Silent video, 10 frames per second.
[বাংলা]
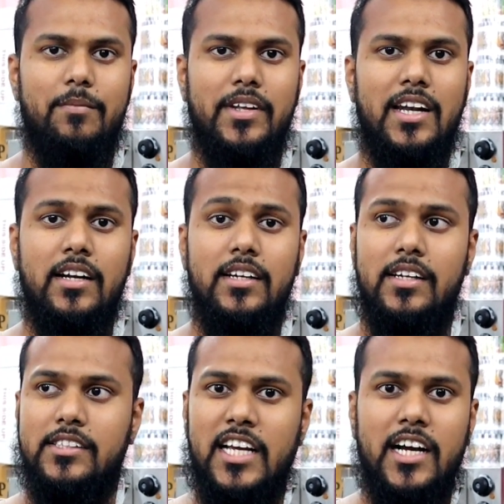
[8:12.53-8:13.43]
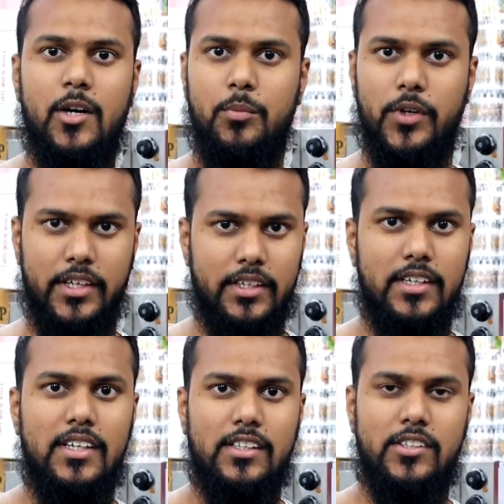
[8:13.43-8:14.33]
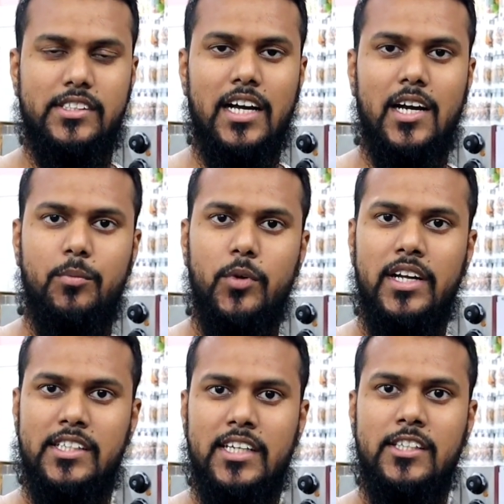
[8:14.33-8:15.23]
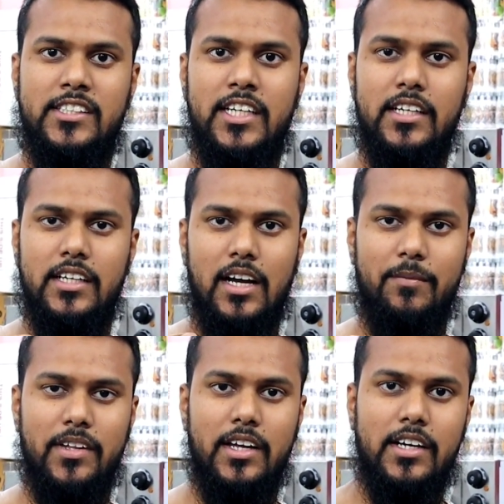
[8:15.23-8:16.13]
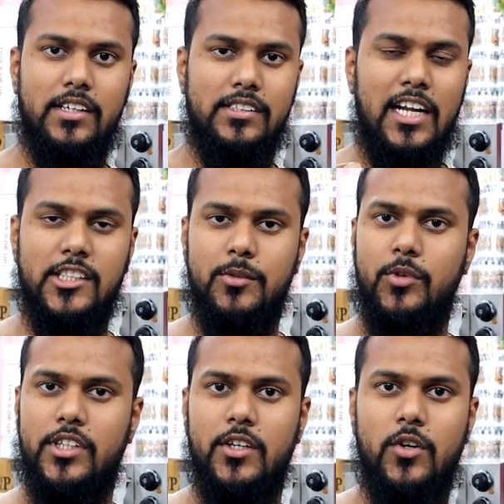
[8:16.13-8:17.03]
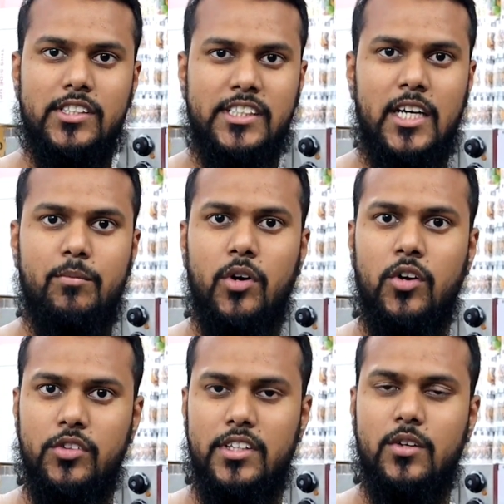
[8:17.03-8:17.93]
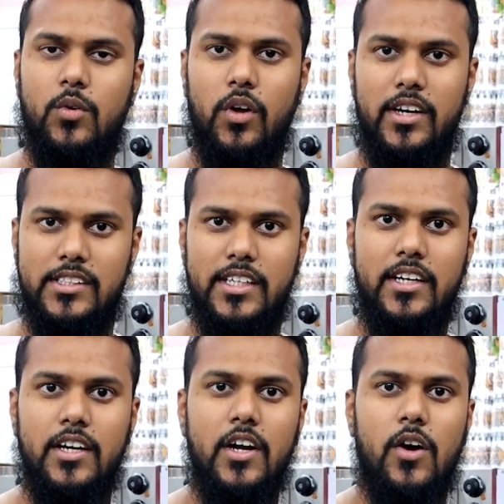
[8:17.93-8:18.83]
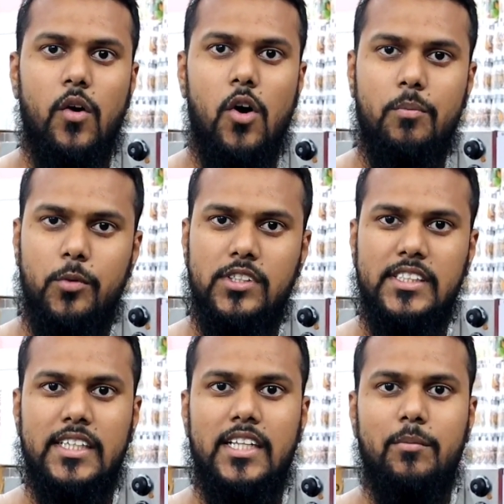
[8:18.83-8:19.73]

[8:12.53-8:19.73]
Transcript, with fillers: আপনার না চাঙ্গারপুলের তো চাঙ্গারপুলে এসে সে আপনার নাজিমউদ্দিন রোড শেখ বরহুদ্দিন কলেজের অপোজিটে